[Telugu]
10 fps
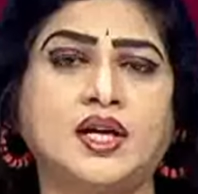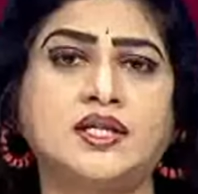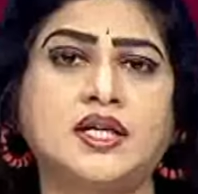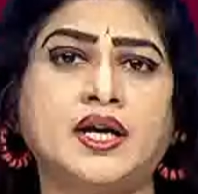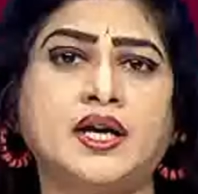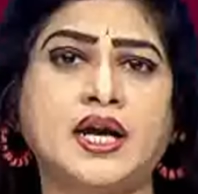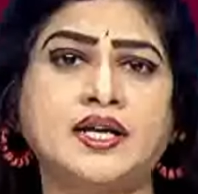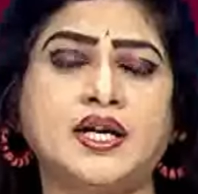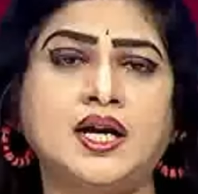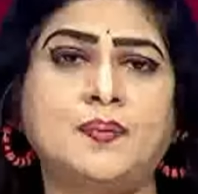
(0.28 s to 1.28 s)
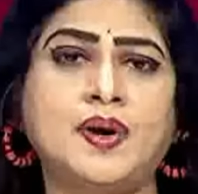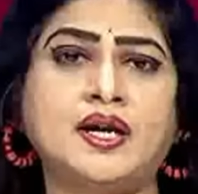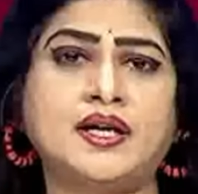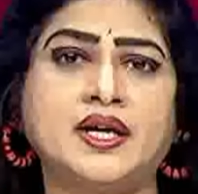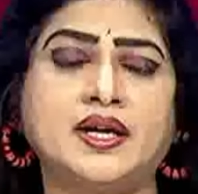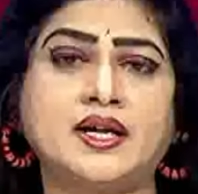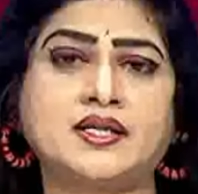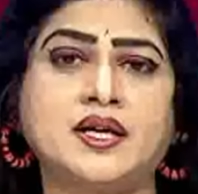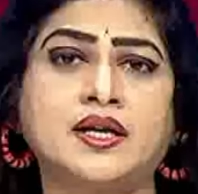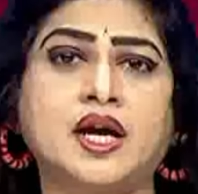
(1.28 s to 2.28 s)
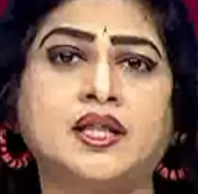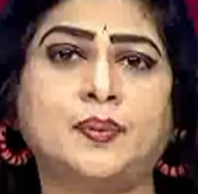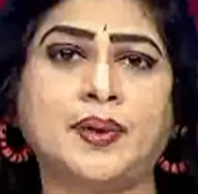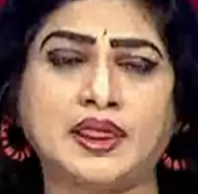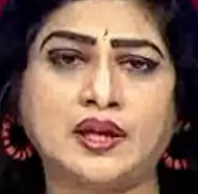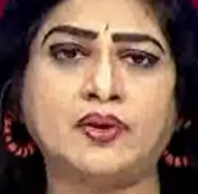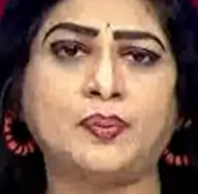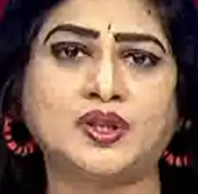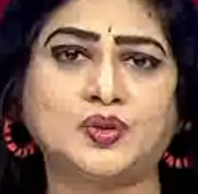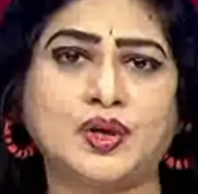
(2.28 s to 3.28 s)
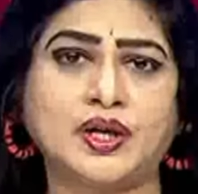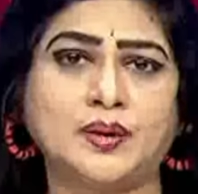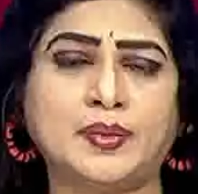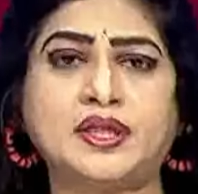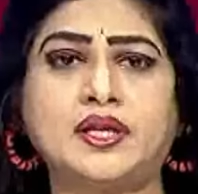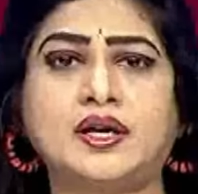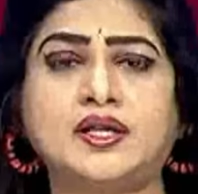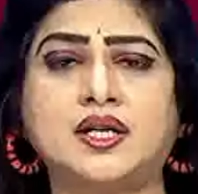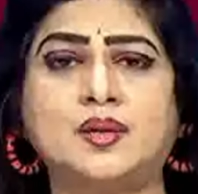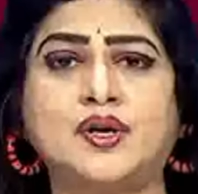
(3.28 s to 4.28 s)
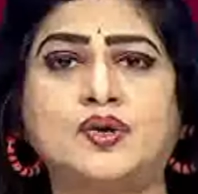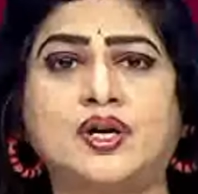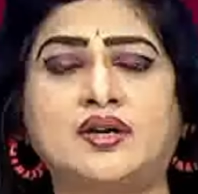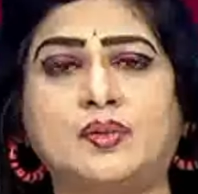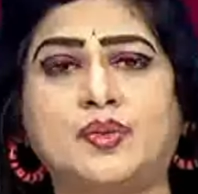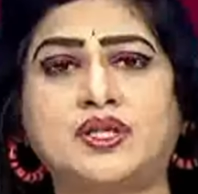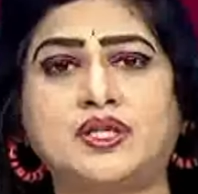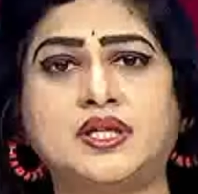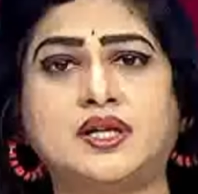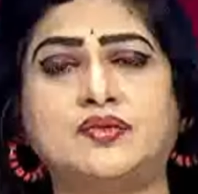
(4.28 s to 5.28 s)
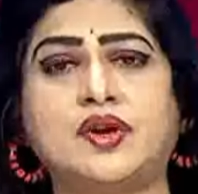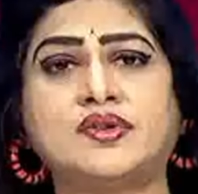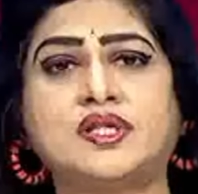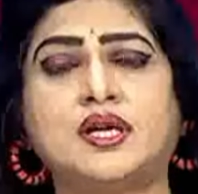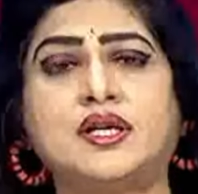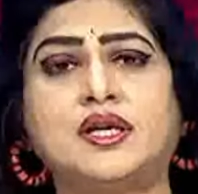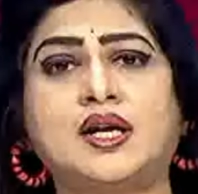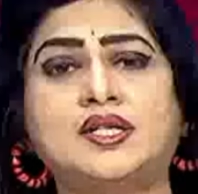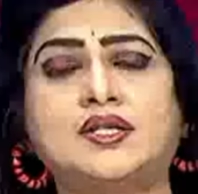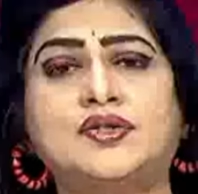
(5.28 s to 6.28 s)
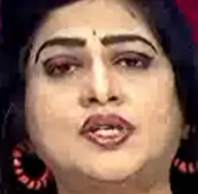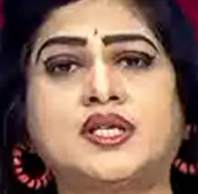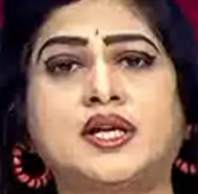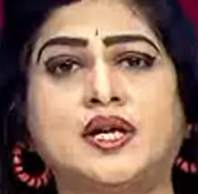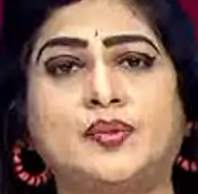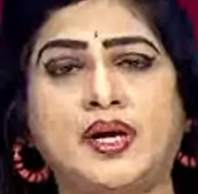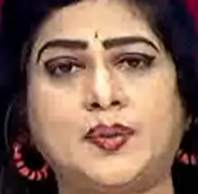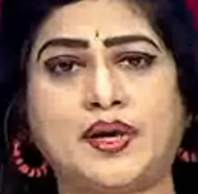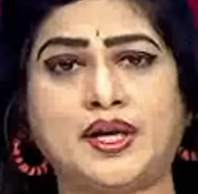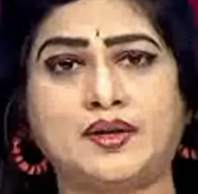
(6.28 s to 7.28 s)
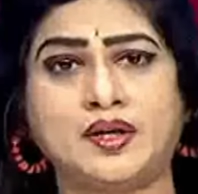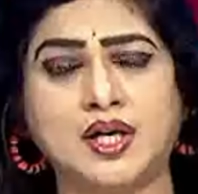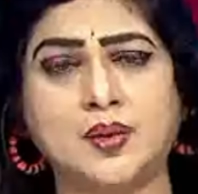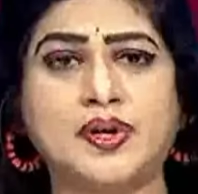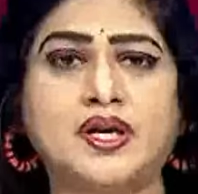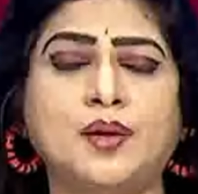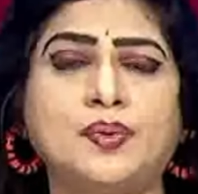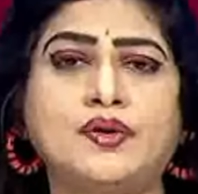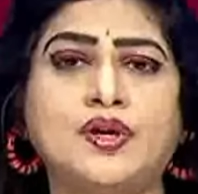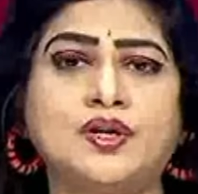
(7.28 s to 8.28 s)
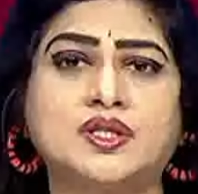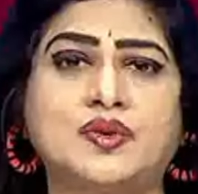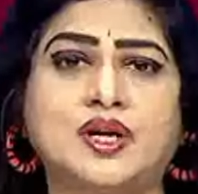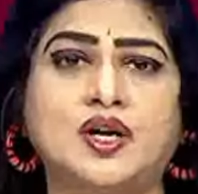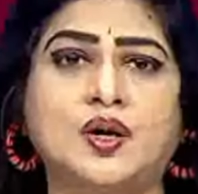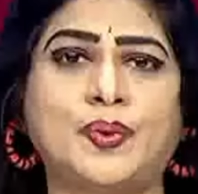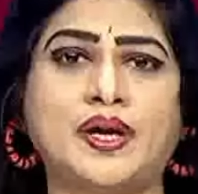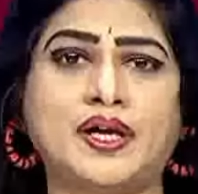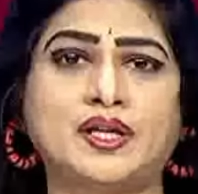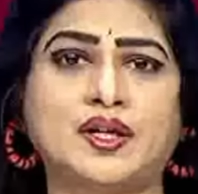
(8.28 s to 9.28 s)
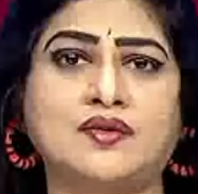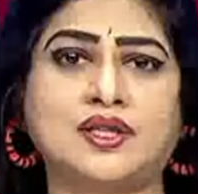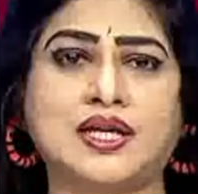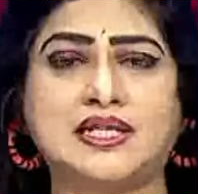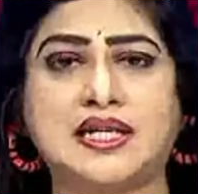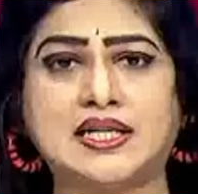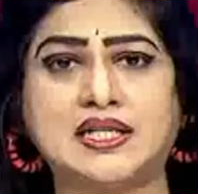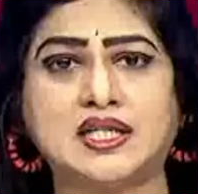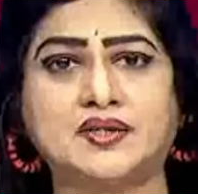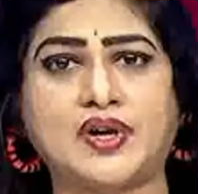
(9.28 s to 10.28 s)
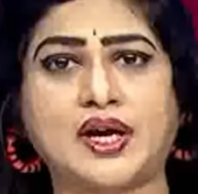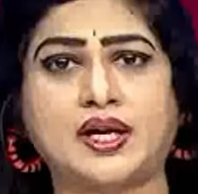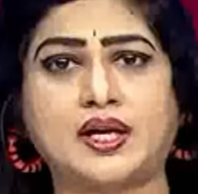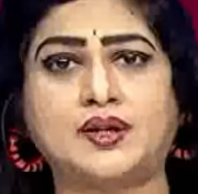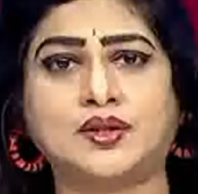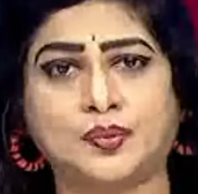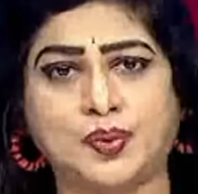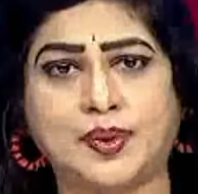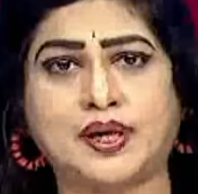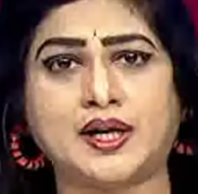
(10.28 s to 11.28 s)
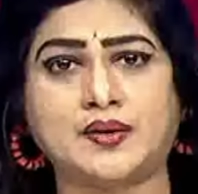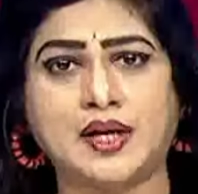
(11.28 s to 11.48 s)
జగన్ ఐదేళ్ల పాలనే రాష్ట్రానికి అతిపెద్ద విపత్తు అని మంత్రి నాదెడ్ల మనోహర్ విమర్శించారు వ్యవస్థలన్నీ నాశనం చేశారని మండిపడ్డారు పిఠాపురం నియోజకవర్గంలో పర్యటన తర్వాత జగన్ చేసిన వ్యాఖ్యలను తప్పుపట్టారు